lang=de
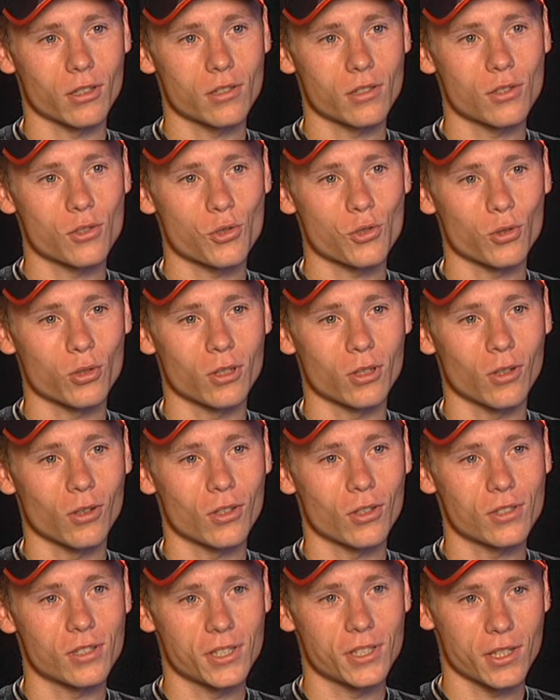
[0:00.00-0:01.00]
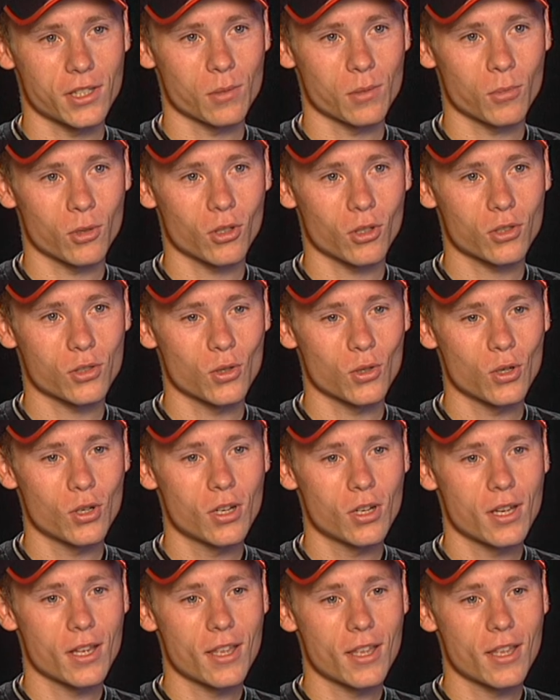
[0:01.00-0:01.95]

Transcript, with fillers: Das ist schon klar, das ist jetzt immer noch so